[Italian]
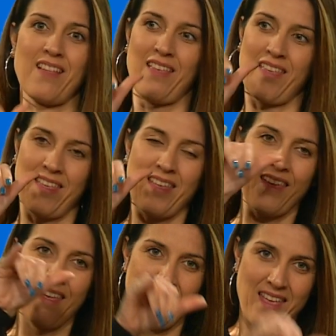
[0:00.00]
La
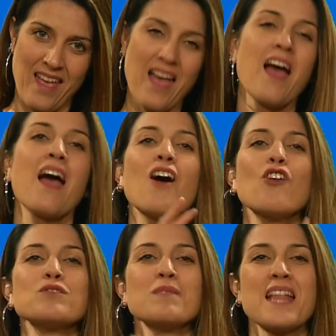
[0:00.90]
madre ha partorito a
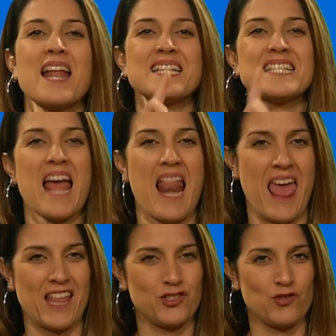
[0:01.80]
sette mesi
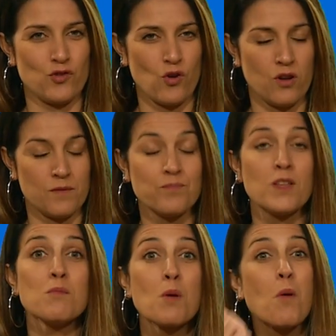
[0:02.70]
sul volo a
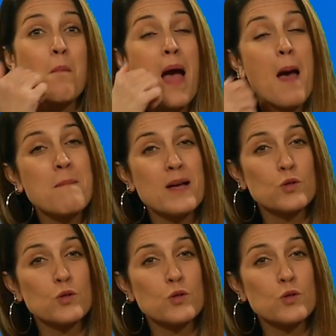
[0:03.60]
Man Londra.